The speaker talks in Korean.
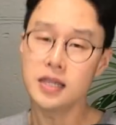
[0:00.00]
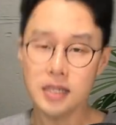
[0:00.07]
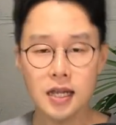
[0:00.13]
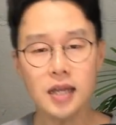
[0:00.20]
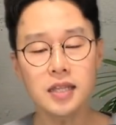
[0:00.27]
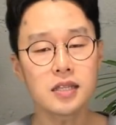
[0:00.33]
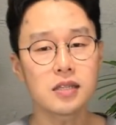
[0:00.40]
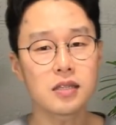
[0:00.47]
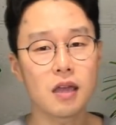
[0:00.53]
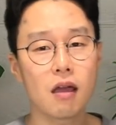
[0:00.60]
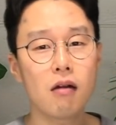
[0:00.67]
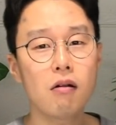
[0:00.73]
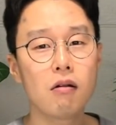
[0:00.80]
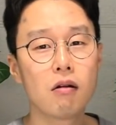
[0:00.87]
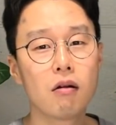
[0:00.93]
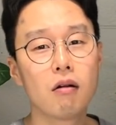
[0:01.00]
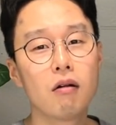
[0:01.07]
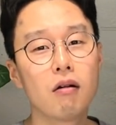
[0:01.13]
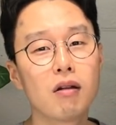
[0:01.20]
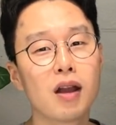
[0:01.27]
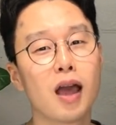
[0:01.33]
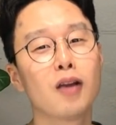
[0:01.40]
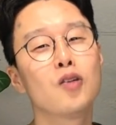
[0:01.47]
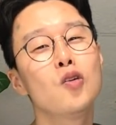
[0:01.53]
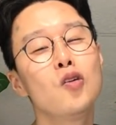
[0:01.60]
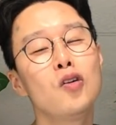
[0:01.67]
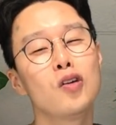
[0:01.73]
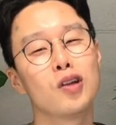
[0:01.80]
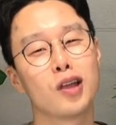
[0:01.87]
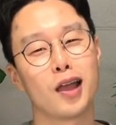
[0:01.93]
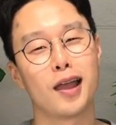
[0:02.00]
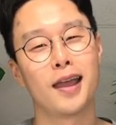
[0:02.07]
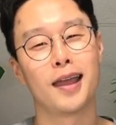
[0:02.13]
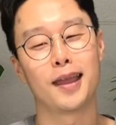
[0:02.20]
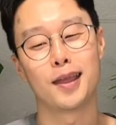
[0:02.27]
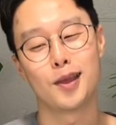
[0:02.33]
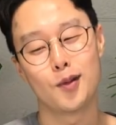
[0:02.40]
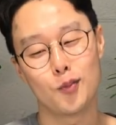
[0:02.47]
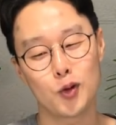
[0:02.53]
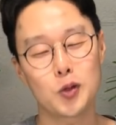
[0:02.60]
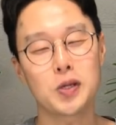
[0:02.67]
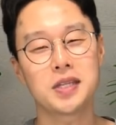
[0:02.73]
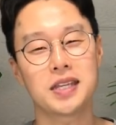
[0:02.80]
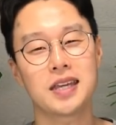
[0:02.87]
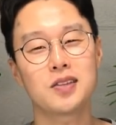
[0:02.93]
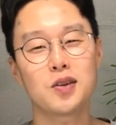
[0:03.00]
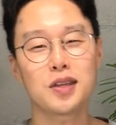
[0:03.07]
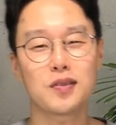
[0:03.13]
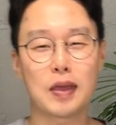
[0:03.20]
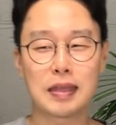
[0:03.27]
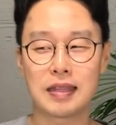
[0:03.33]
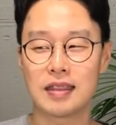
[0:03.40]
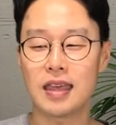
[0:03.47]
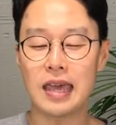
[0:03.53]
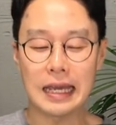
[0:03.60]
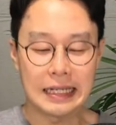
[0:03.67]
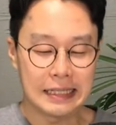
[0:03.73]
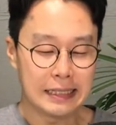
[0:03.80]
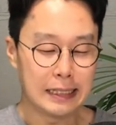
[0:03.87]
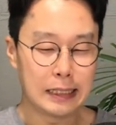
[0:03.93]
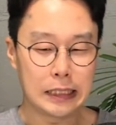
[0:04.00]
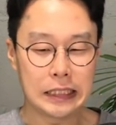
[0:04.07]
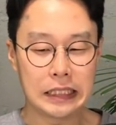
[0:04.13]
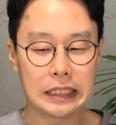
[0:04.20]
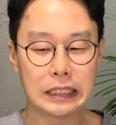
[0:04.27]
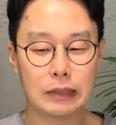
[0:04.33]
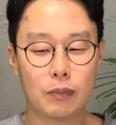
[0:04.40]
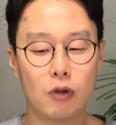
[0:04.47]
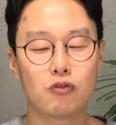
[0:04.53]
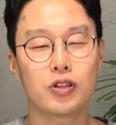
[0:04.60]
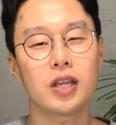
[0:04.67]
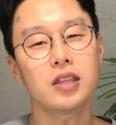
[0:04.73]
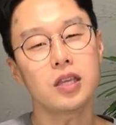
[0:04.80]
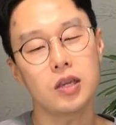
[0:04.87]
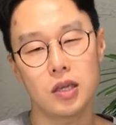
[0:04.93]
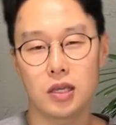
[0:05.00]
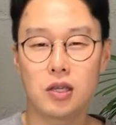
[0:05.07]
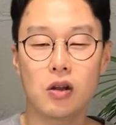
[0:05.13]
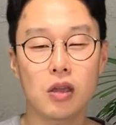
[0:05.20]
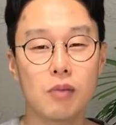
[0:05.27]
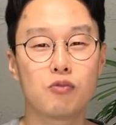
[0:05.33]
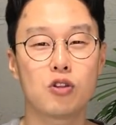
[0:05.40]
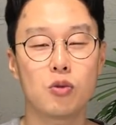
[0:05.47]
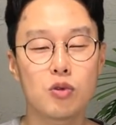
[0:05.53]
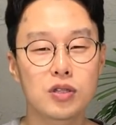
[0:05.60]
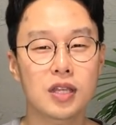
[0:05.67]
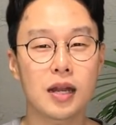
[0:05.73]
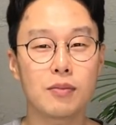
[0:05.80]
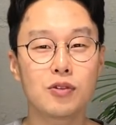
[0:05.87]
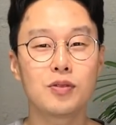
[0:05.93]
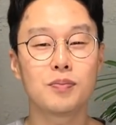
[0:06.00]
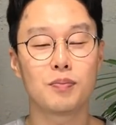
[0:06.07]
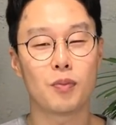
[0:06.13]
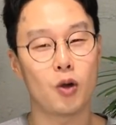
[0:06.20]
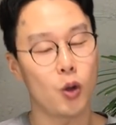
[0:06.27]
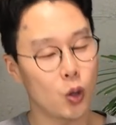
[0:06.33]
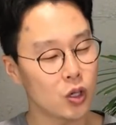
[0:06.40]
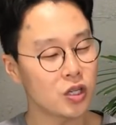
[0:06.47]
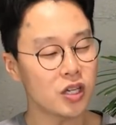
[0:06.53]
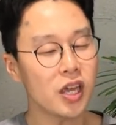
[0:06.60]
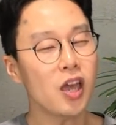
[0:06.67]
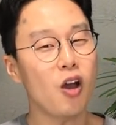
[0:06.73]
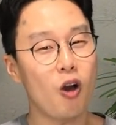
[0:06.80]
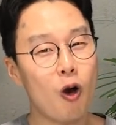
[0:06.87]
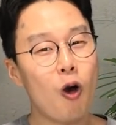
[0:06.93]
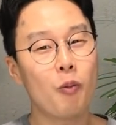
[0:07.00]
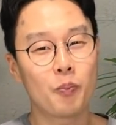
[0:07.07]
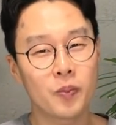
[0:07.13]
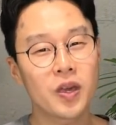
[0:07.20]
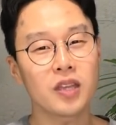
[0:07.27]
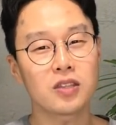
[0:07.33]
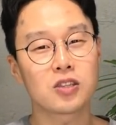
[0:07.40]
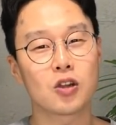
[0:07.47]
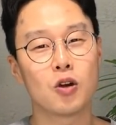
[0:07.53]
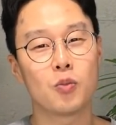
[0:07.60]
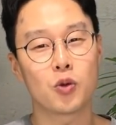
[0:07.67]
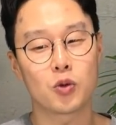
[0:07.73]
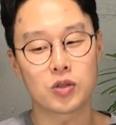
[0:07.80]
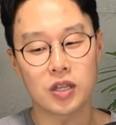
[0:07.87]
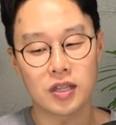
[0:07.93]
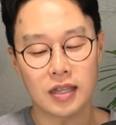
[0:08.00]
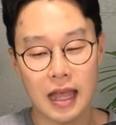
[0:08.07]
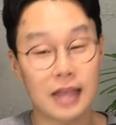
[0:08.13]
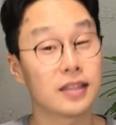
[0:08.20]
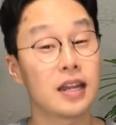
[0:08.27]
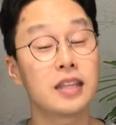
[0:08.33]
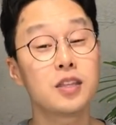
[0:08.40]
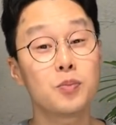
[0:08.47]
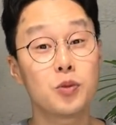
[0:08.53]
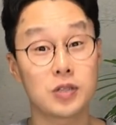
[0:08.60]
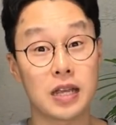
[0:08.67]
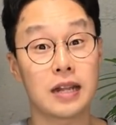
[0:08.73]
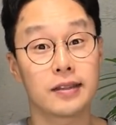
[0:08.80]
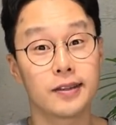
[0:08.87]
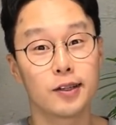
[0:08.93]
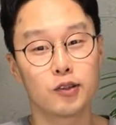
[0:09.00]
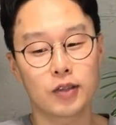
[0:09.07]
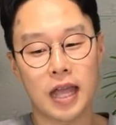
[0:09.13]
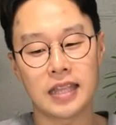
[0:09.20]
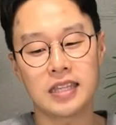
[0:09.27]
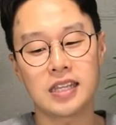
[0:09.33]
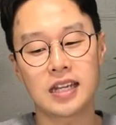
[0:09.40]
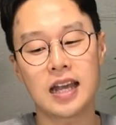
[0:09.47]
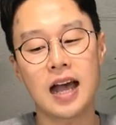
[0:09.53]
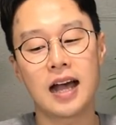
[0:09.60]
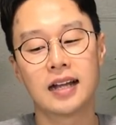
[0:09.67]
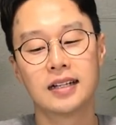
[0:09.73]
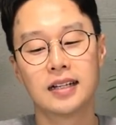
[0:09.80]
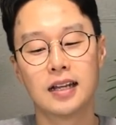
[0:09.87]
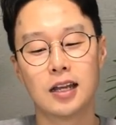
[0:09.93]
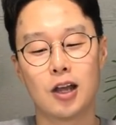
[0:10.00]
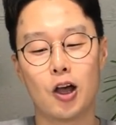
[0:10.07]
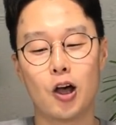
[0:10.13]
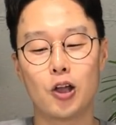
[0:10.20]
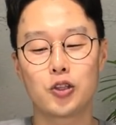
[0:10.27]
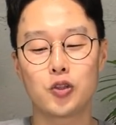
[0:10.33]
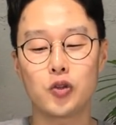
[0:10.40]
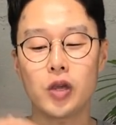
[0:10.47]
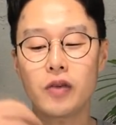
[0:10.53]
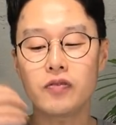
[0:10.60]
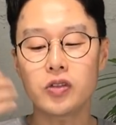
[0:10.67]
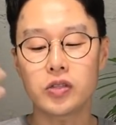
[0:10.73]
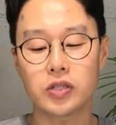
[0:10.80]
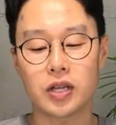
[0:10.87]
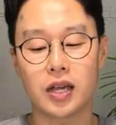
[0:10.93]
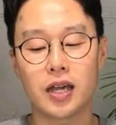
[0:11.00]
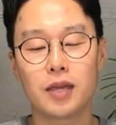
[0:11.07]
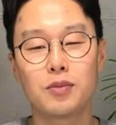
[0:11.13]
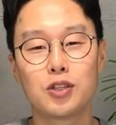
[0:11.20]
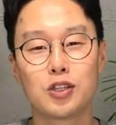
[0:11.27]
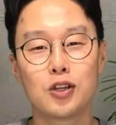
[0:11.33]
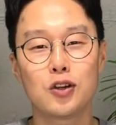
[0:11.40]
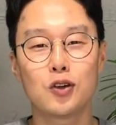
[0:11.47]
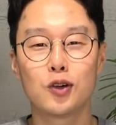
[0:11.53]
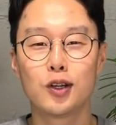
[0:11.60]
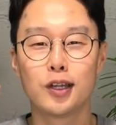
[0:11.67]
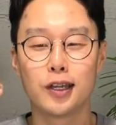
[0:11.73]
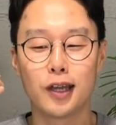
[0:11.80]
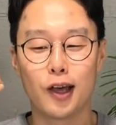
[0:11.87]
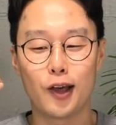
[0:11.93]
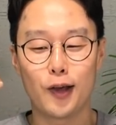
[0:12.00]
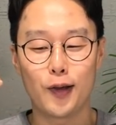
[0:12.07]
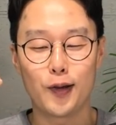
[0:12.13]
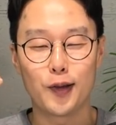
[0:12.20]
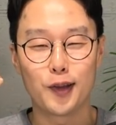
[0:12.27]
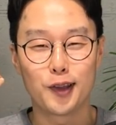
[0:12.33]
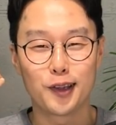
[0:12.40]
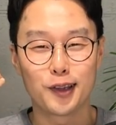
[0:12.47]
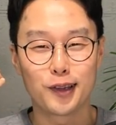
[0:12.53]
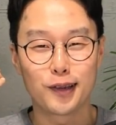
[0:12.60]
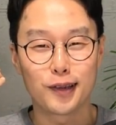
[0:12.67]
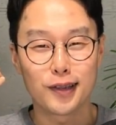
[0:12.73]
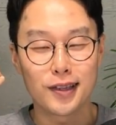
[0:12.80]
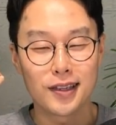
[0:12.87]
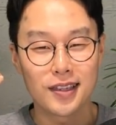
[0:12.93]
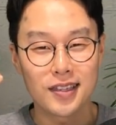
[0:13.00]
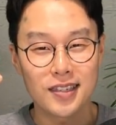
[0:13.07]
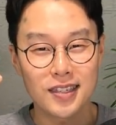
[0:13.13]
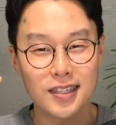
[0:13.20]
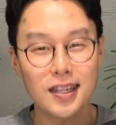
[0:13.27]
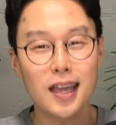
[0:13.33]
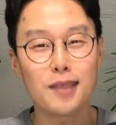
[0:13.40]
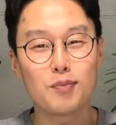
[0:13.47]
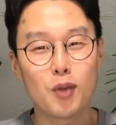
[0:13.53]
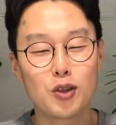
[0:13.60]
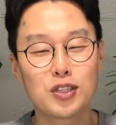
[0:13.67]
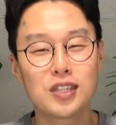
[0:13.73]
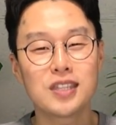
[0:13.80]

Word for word: 시간 있으세요? 라고, 보통 이제 해석이 되는데, 우리한테 이렇게 물어볼 사람은 뭐, 크게 없겠죠. 뭐, 요새는 다들 핸드폰 잘 들고 다니니까, do you have the time은요, 시간 몇